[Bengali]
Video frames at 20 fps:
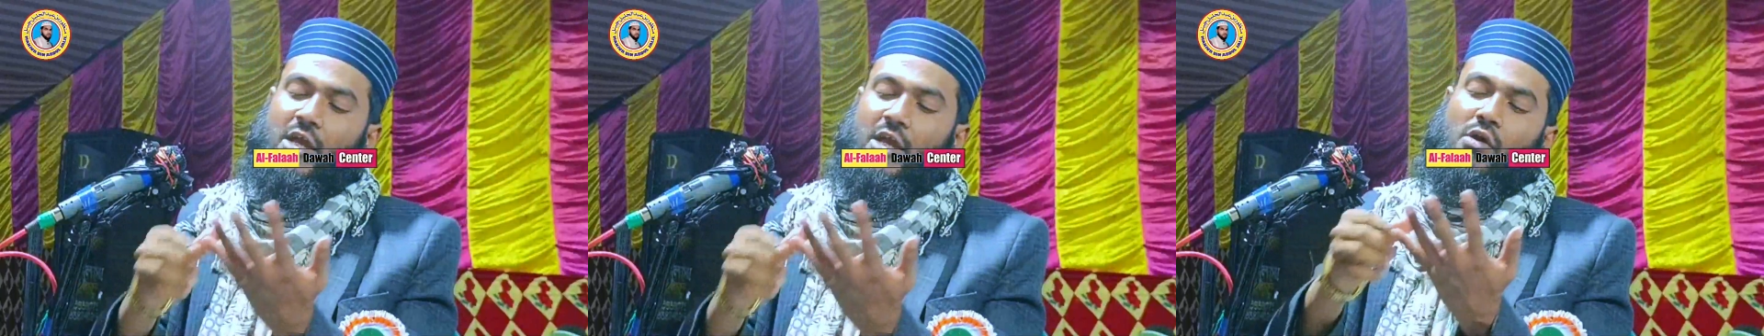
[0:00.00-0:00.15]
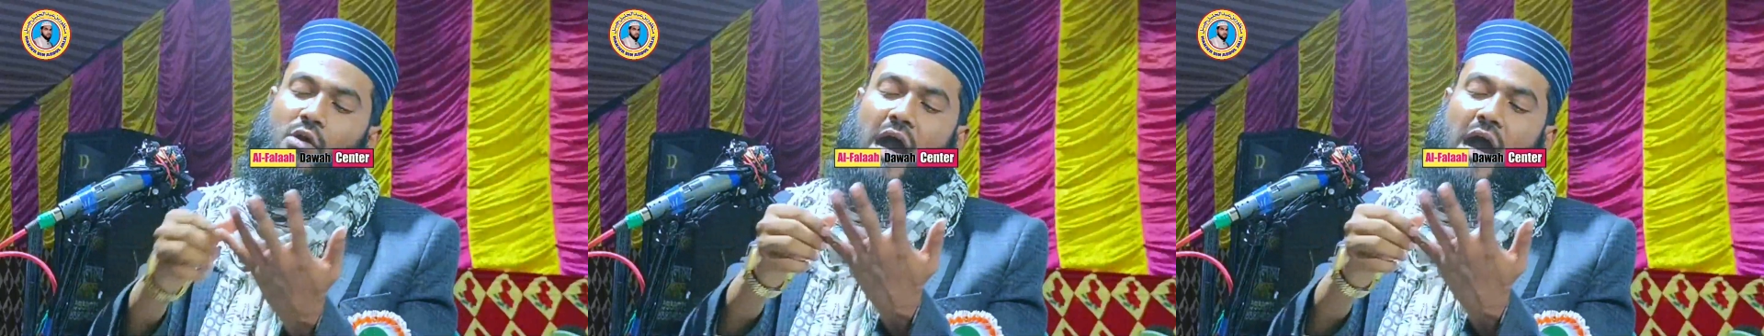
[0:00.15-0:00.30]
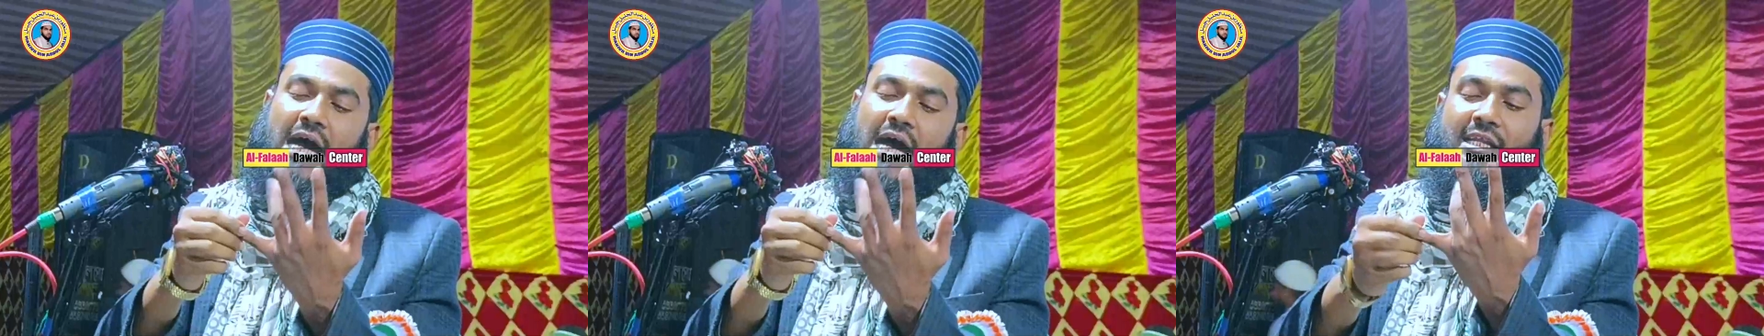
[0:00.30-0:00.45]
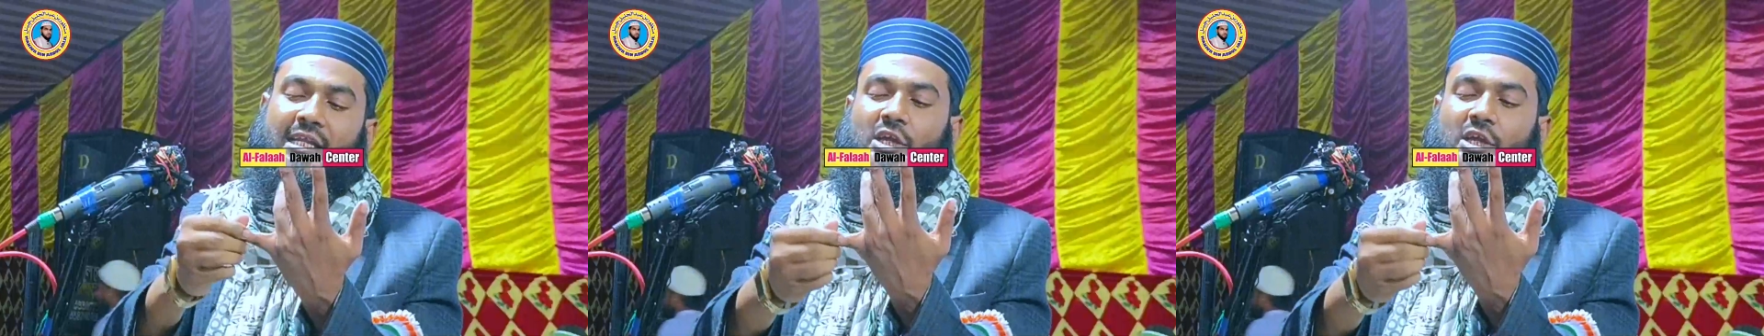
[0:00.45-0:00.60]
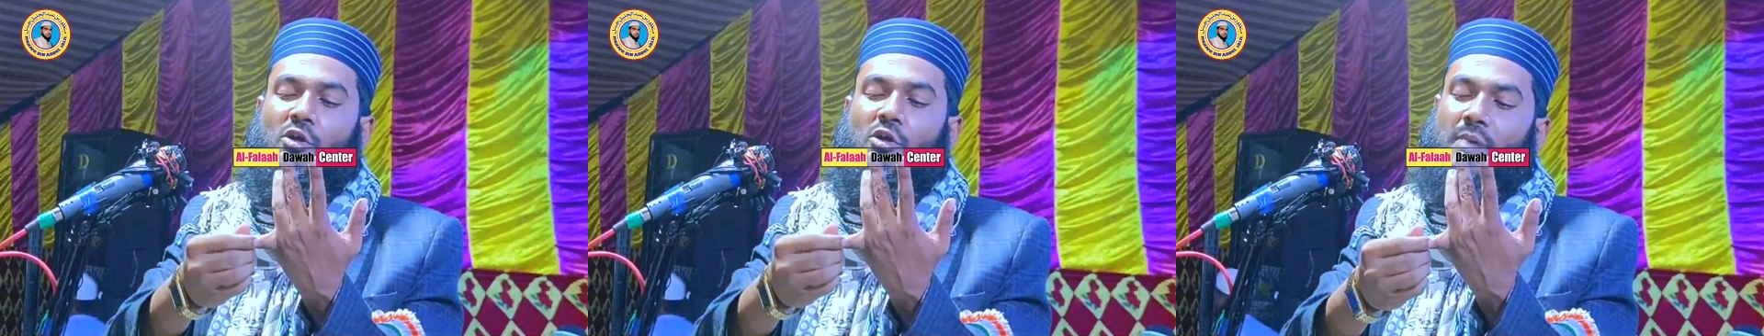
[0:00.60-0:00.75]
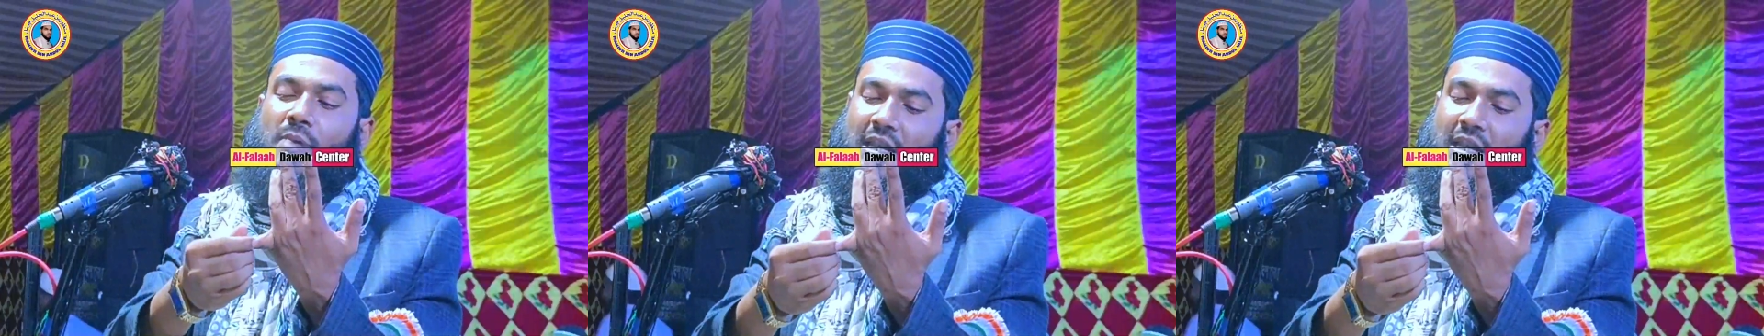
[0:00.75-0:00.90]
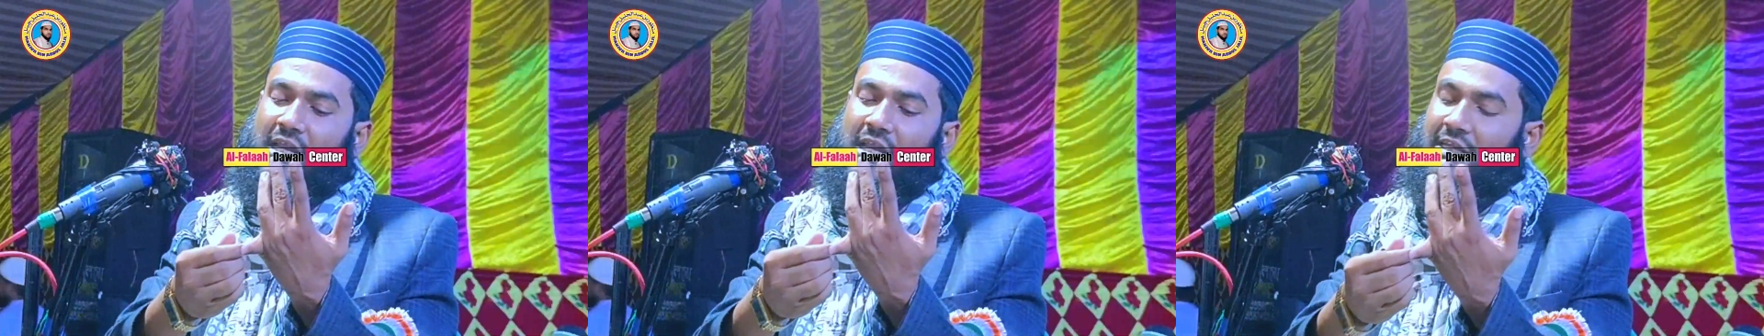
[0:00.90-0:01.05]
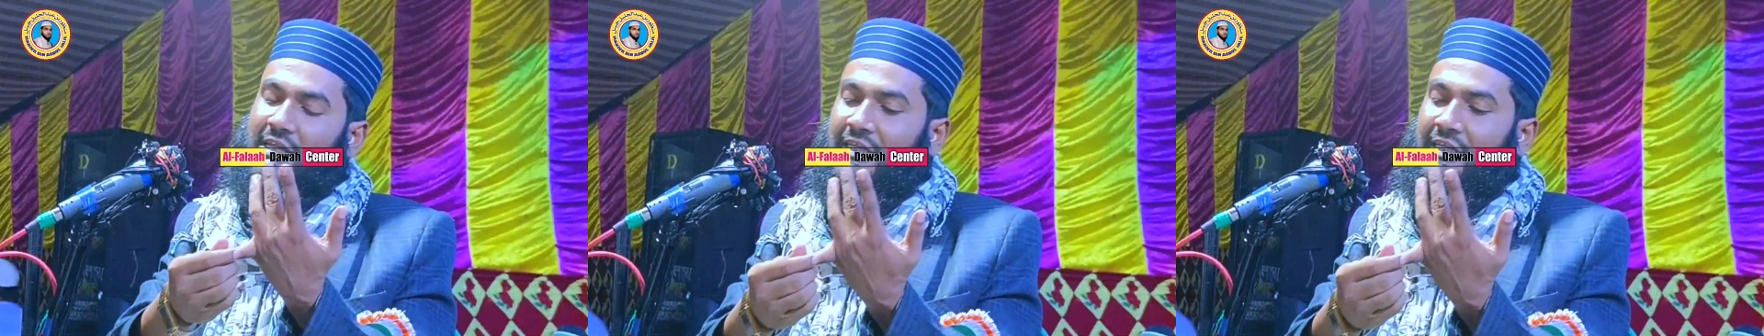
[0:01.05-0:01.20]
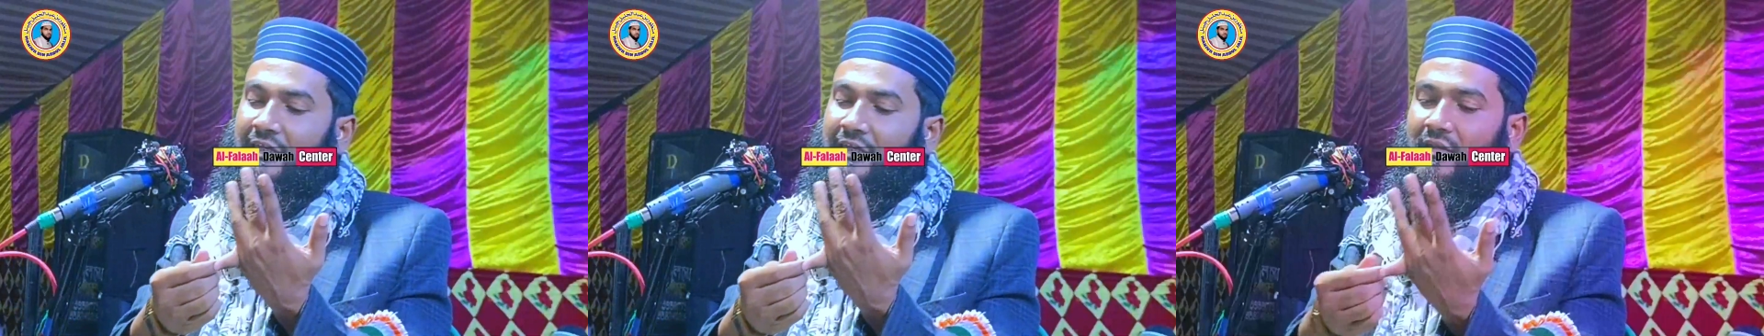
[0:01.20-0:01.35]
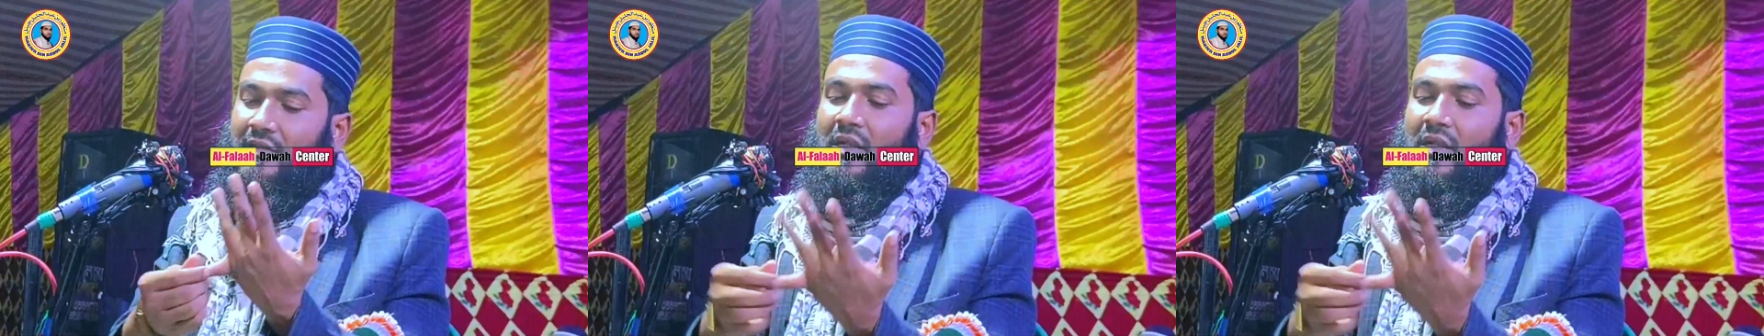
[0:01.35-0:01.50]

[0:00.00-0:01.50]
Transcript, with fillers: থেকেও আর কেউ বানায়নি